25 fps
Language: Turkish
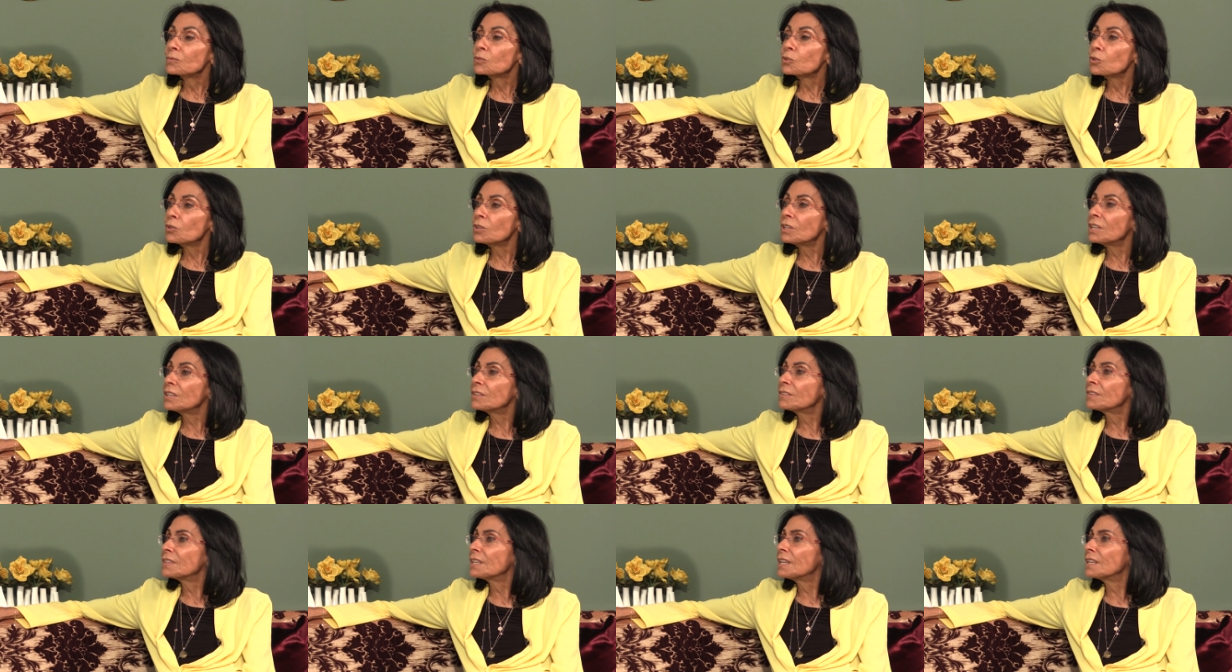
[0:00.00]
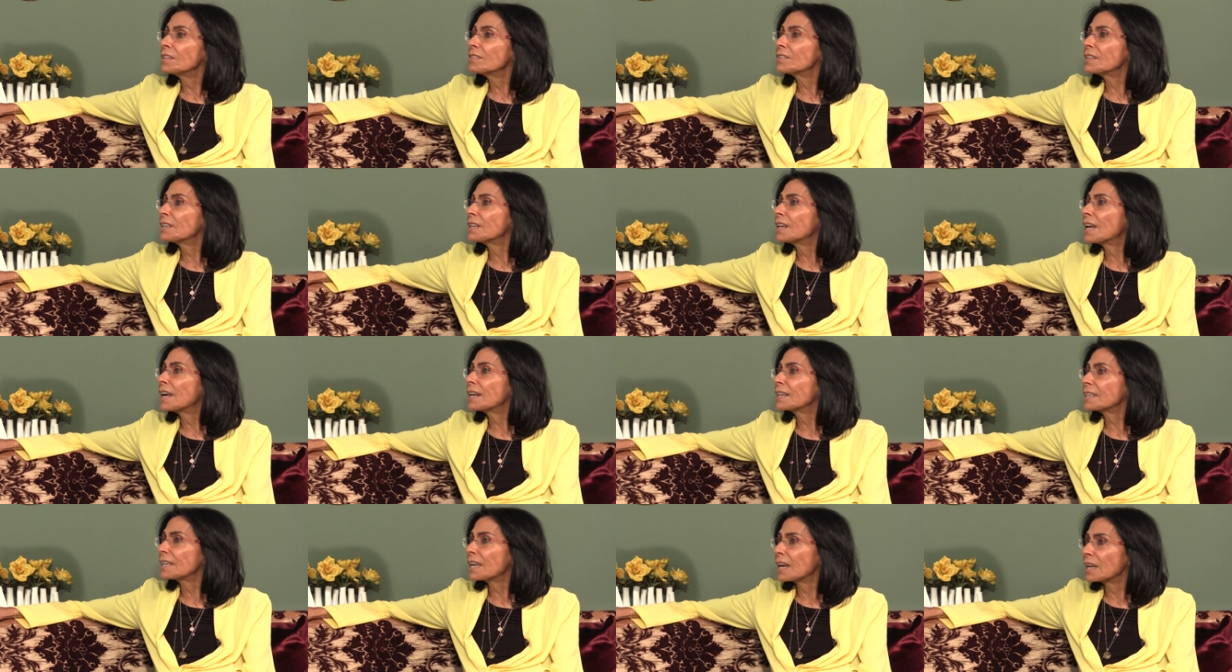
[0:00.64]
Dolayısıyla
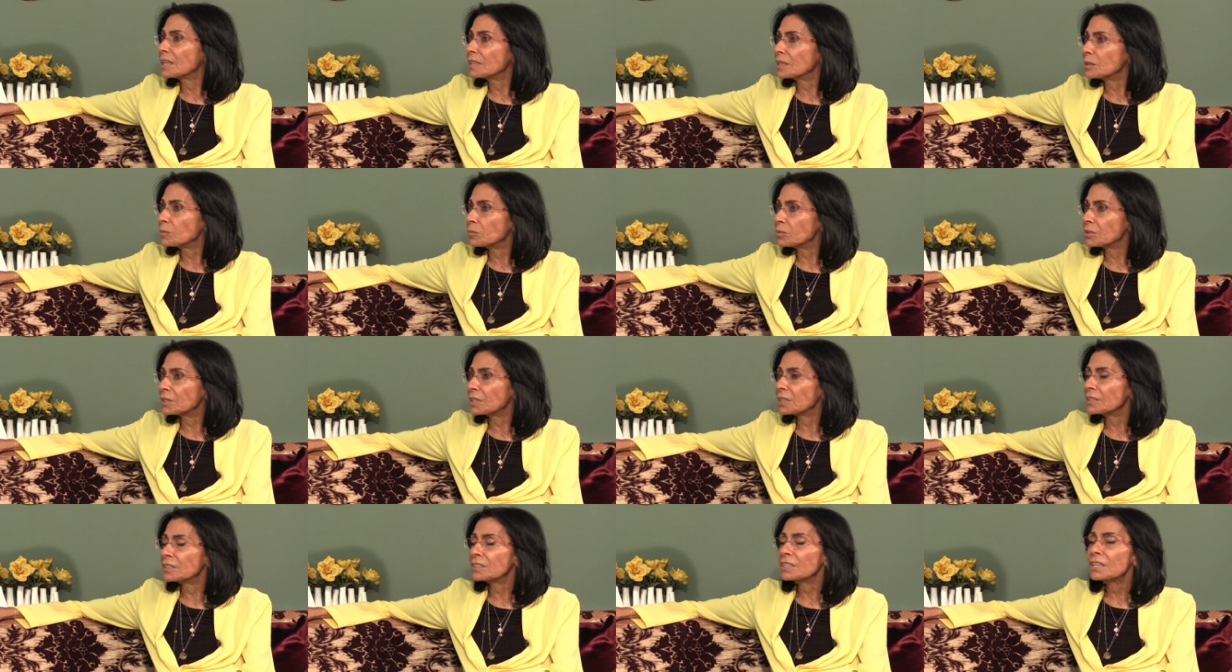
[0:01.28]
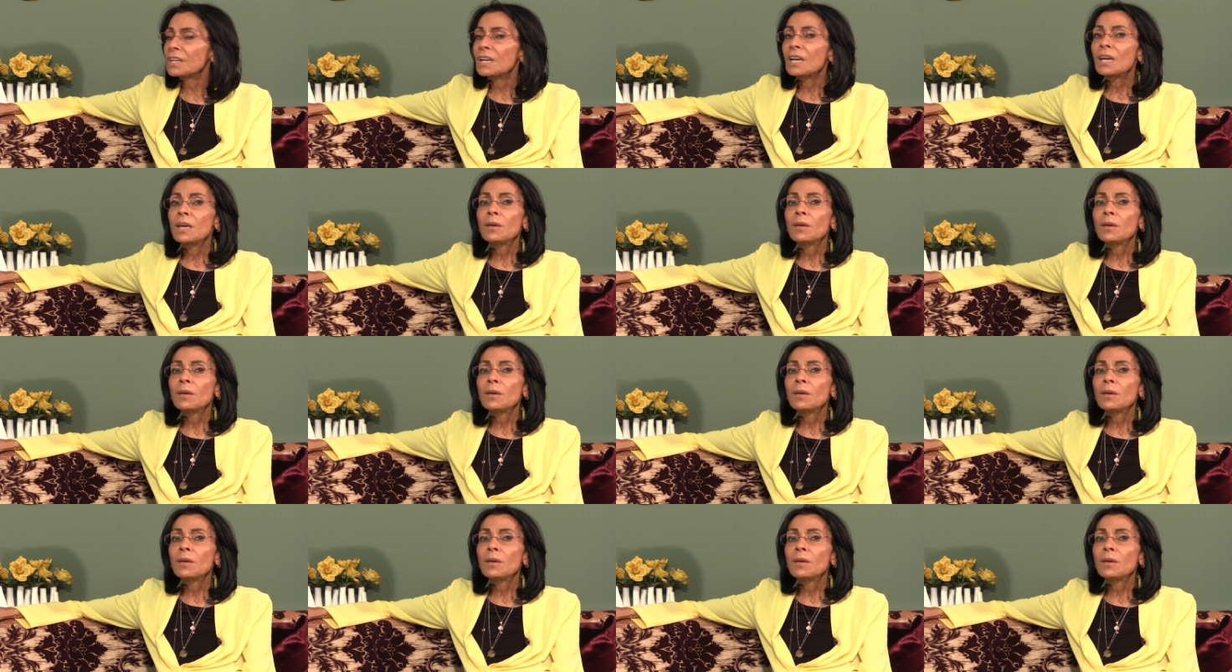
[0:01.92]
zarar kendimizedir.